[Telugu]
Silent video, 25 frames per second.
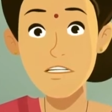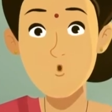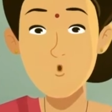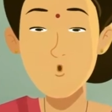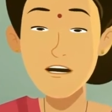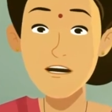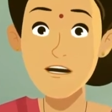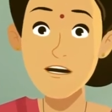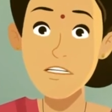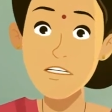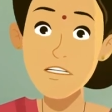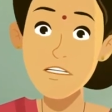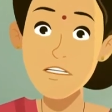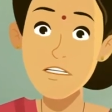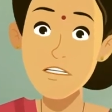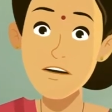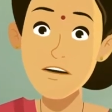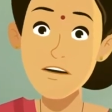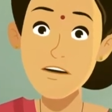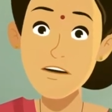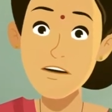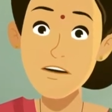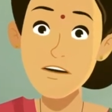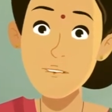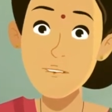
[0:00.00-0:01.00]
హింస
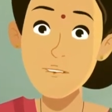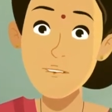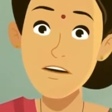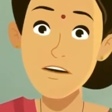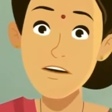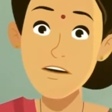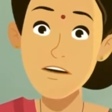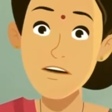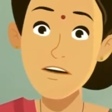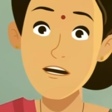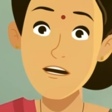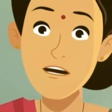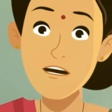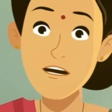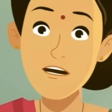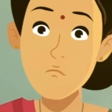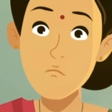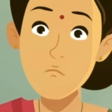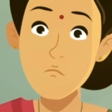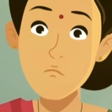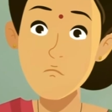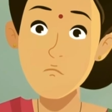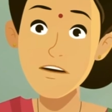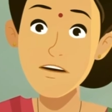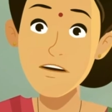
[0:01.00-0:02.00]
శారీరక
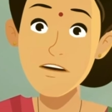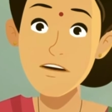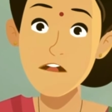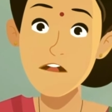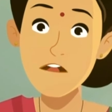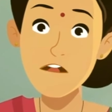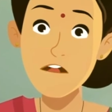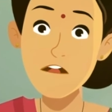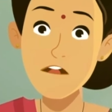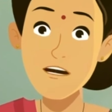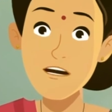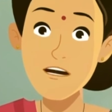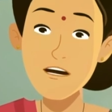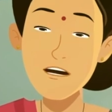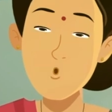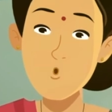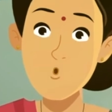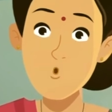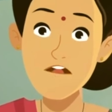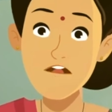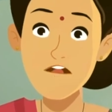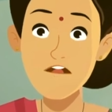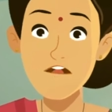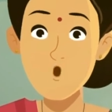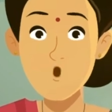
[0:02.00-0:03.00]
లైంగిక లేదా
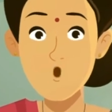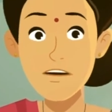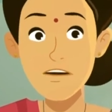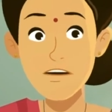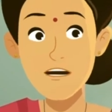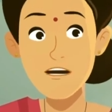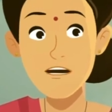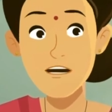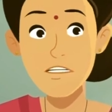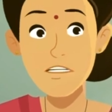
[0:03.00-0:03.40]
మానసికంగా ఉంటుంది